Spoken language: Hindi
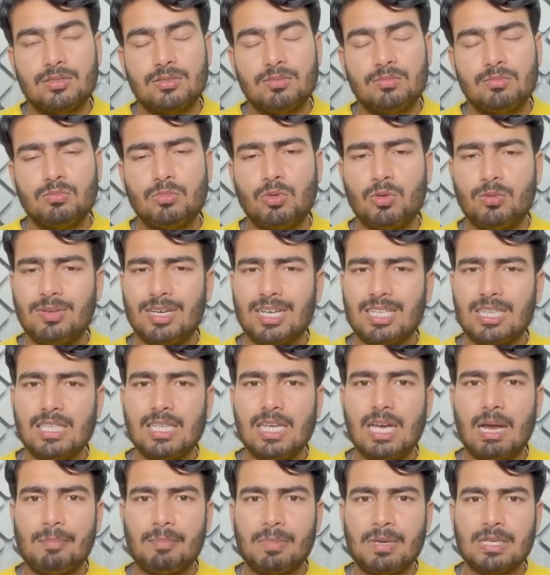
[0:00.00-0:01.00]
वो व्यक्ति
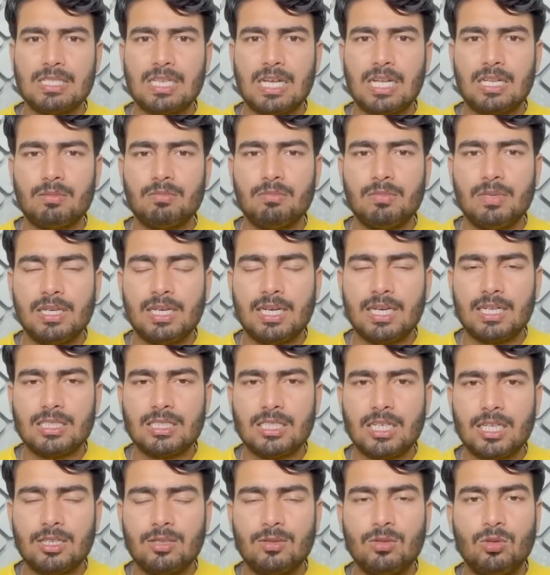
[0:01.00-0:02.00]
आपके साथ में एक
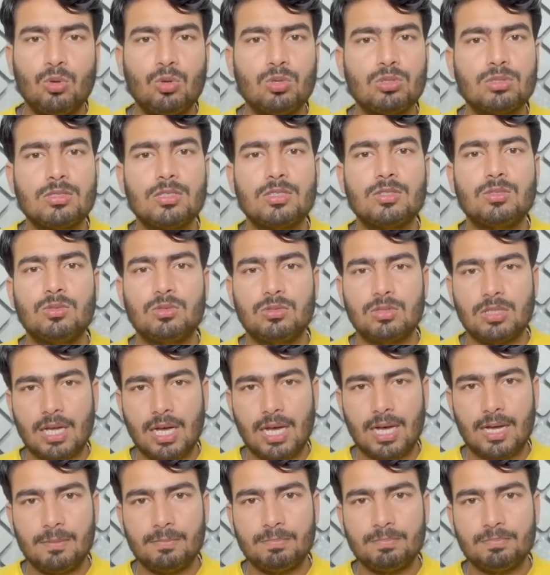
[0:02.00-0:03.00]
अच्छा दोस्त तो
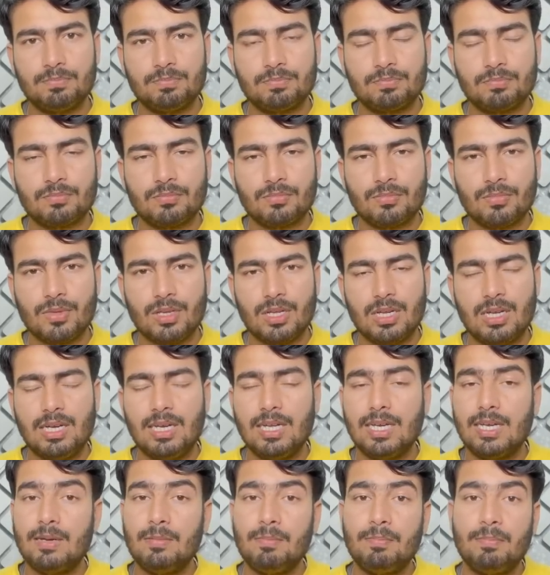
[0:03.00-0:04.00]
था
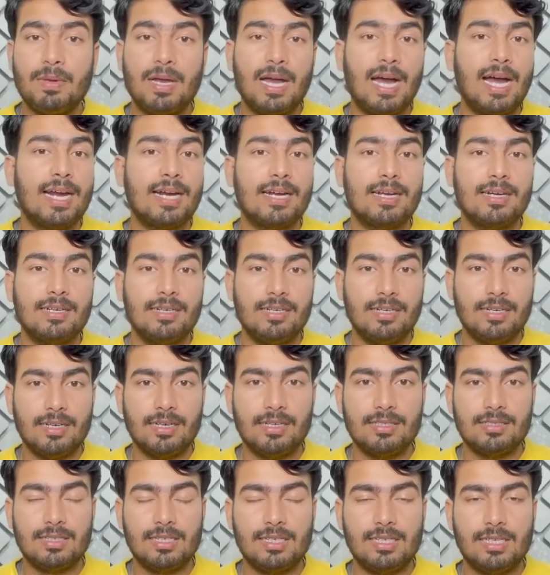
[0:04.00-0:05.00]
लेकिन प्यार करने के
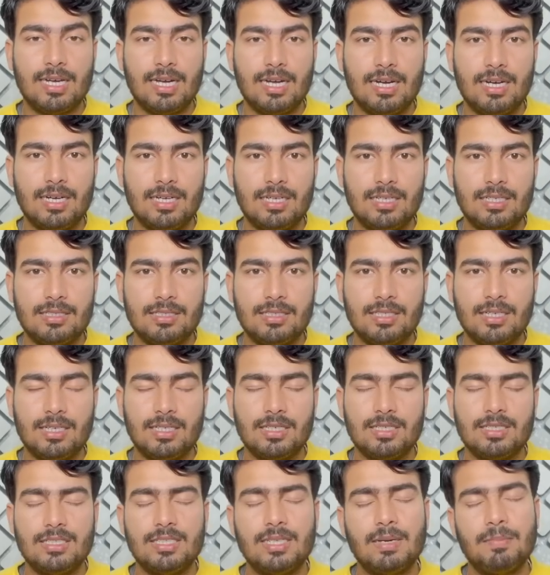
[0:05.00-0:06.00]
लिए तैयार नहीं था
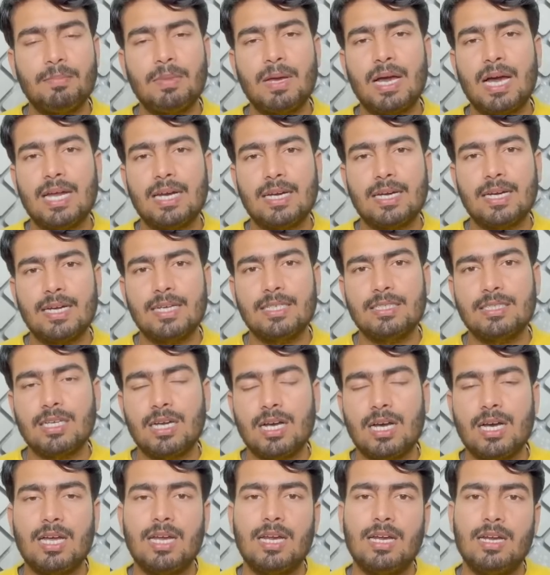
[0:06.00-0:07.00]
या प्यार का
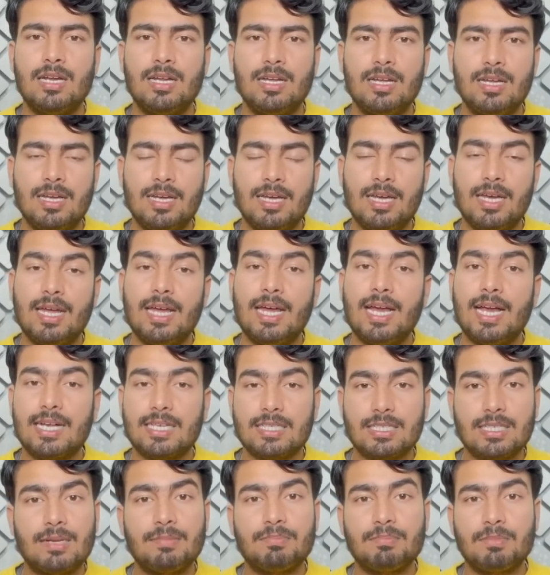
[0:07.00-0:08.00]
इजहार
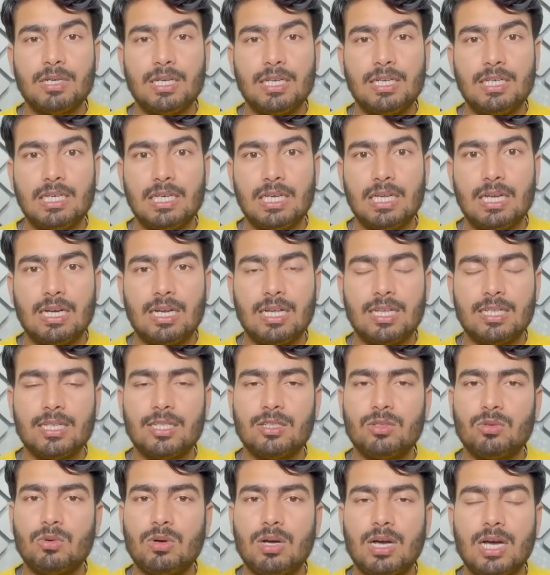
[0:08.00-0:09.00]
एक्सेप्ट नहीं कर रहा था
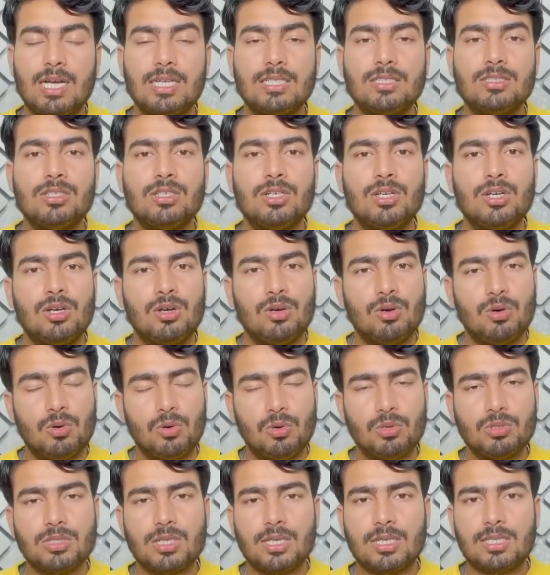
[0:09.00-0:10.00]
तो आज
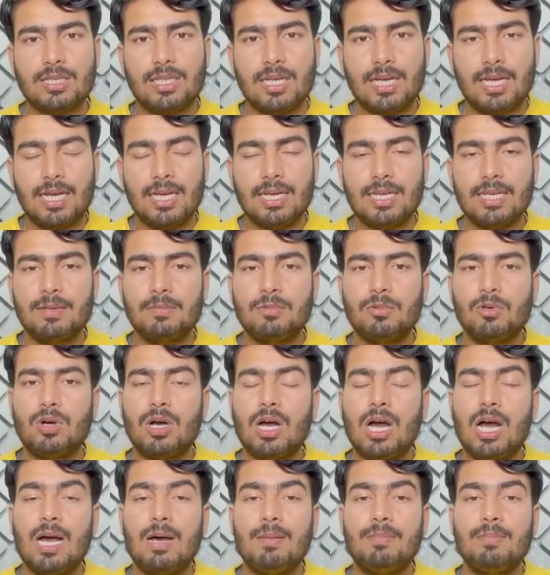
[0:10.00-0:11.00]
हो सकता है कि वो
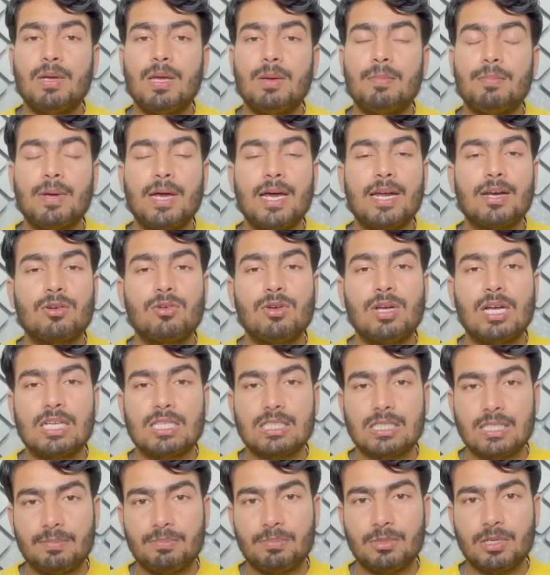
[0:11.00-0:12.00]
आपके प्यार को
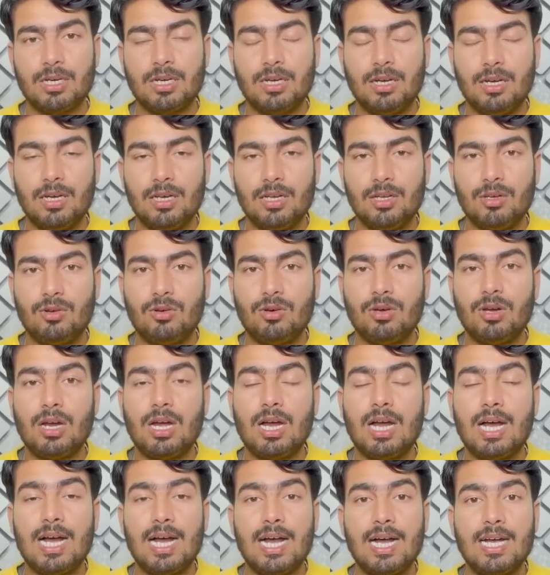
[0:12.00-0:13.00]
एक्सेप्ट कर ले और
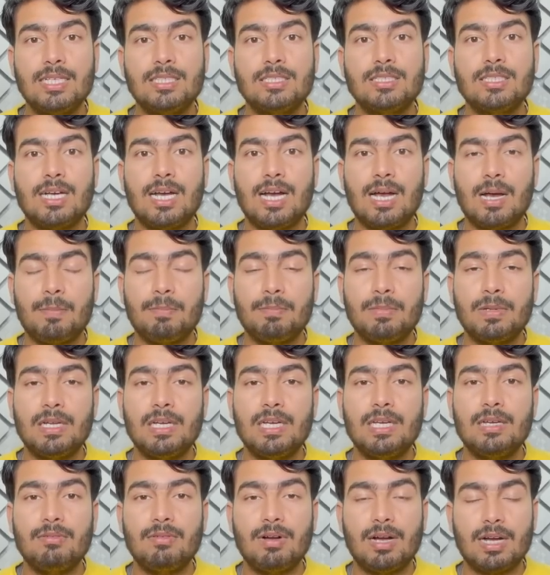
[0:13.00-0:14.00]
आज आपके
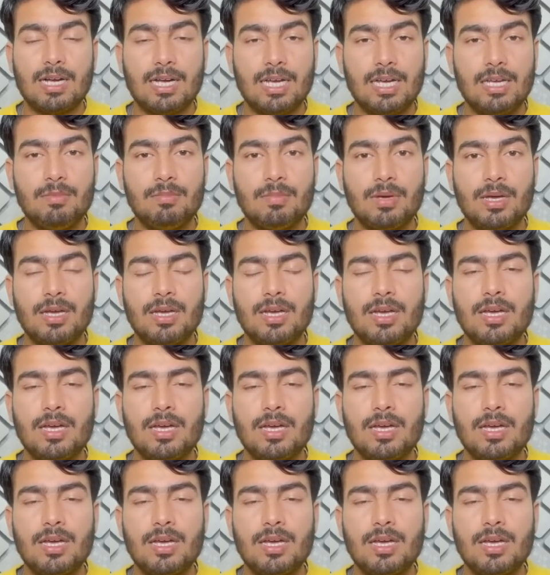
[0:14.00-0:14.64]
लिए वाकई में